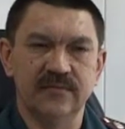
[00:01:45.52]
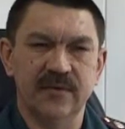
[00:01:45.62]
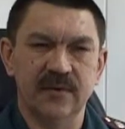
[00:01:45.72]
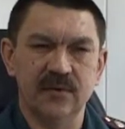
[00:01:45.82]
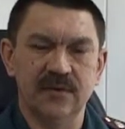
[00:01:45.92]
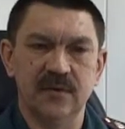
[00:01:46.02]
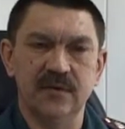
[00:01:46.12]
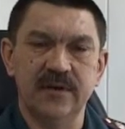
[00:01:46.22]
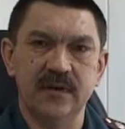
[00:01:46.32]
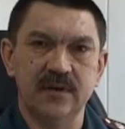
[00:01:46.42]
в
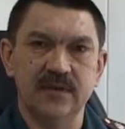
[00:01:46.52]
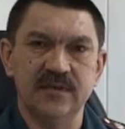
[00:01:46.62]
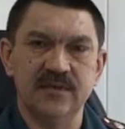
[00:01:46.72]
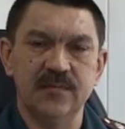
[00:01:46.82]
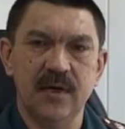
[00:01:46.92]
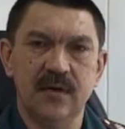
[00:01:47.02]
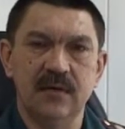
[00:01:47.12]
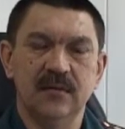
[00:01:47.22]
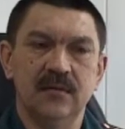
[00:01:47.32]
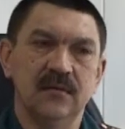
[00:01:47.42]
районе рек Зима,
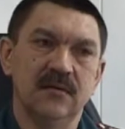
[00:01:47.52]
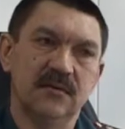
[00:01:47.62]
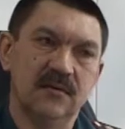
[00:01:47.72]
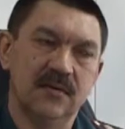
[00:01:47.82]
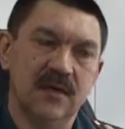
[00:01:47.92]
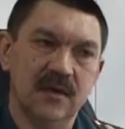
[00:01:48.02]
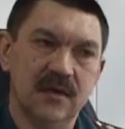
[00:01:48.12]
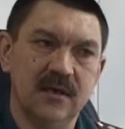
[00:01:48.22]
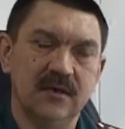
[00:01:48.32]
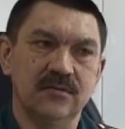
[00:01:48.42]

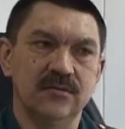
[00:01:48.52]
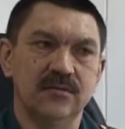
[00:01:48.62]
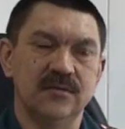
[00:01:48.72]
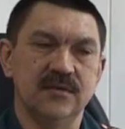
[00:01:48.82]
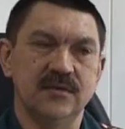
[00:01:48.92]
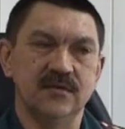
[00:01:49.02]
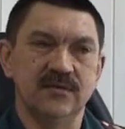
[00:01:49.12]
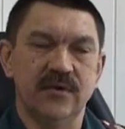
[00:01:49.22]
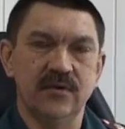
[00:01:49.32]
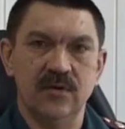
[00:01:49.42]
АК, то есть
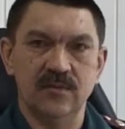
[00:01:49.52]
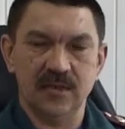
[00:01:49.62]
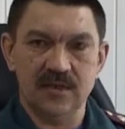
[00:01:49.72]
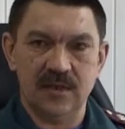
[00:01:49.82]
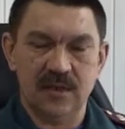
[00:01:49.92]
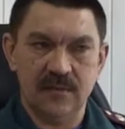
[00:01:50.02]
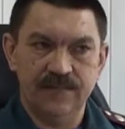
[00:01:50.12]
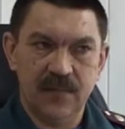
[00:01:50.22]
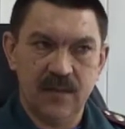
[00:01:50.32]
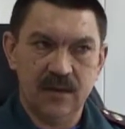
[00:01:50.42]
в районе моста
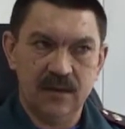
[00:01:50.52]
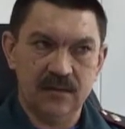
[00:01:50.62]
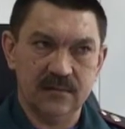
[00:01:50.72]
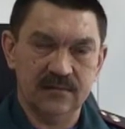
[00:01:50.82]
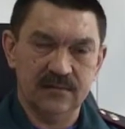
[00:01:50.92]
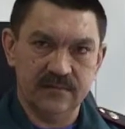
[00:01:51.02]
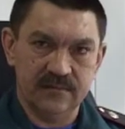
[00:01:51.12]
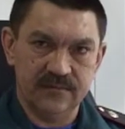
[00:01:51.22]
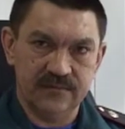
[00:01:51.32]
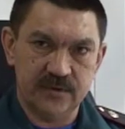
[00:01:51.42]

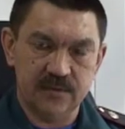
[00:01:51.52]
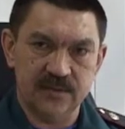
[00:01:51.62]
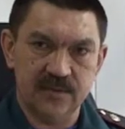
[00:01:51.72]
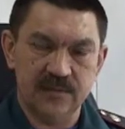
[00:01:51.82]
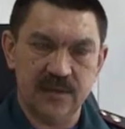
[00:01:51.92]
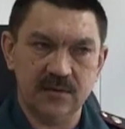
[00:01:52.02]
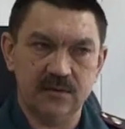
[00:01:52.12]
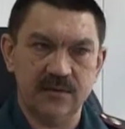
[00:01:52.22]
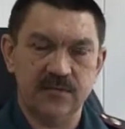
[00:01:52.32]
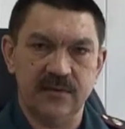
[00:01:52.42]
в село Самара,
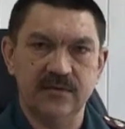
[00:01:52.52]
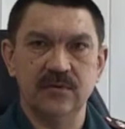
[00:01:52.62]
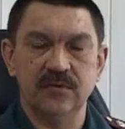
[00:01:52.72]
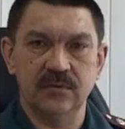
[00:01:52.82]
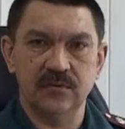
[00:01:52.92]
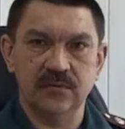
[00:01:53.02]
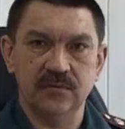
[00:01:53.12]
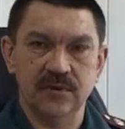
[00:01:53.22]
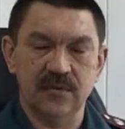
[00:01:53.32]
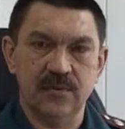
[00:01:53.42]
то есть проведено
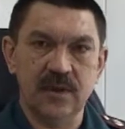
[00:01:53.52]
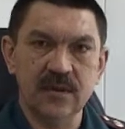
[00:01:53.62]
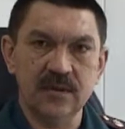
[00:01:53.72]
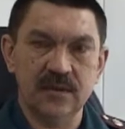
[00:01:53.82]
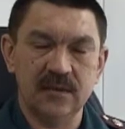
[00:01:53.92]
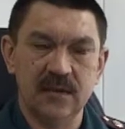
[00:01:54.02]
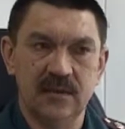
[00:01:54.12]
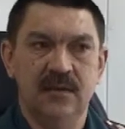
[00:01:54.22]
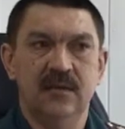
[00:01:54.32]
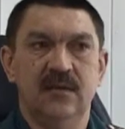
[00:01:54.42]
уже пиление
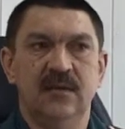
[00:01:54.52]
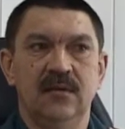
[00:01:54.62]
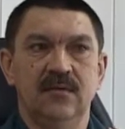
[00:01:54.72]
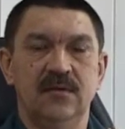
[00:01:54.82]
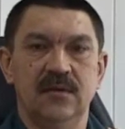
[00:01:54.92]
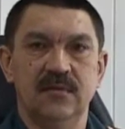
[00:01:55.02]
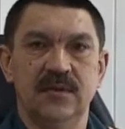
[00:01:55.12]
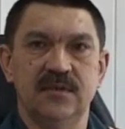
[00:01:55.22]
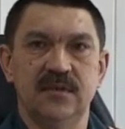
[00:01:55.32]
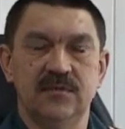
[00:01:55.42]
льда около
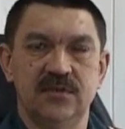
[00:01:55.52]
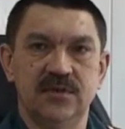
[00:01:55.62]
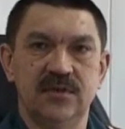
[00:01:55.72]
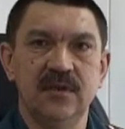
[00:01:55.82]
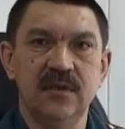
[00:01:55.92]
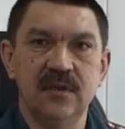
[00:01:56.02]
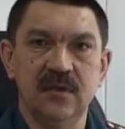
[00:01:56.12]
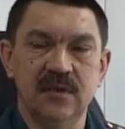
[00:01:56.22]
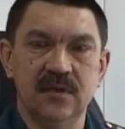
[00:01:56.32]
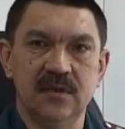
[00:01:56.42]
моста, то есть
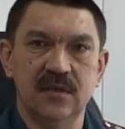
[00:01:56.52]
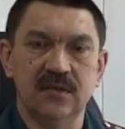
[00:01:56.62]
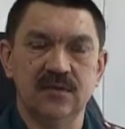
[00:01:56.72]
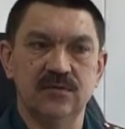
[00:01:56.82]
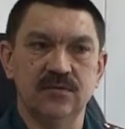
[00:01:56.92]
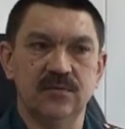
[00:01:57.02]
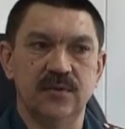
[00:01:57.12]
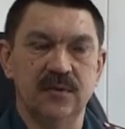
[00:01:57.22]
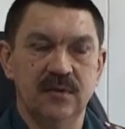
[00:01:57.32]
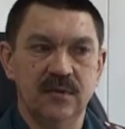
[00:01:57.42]
чернение льда для того,
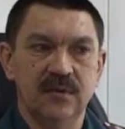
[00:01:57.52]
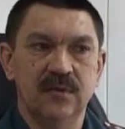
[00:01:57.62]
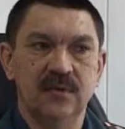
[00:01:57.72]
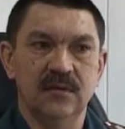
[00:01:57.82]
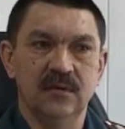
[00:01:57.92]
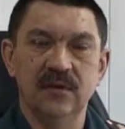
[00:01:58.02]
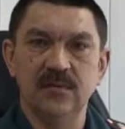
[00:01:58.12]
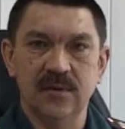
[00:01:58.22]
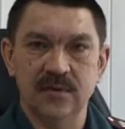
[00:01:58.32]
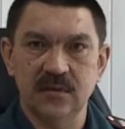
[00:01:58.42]
чтобы не
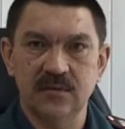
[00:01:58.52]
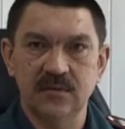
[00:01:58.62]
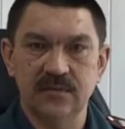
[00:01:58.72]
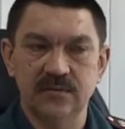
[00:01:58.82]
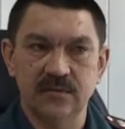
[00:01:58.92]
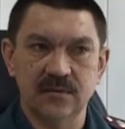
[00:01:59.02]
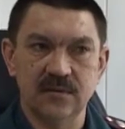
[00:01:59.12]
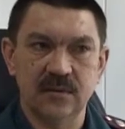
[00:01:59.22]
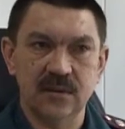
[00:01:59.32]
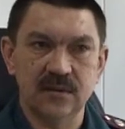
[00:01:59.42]
было заторов. То
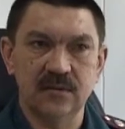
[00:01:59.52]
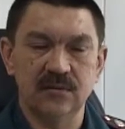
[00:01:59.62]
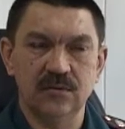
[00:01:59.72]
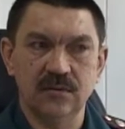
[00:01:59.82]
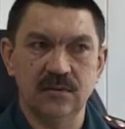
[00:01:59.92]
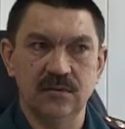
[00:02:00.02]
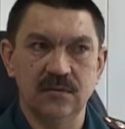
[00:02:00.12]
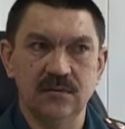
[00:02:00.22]
есть на этот год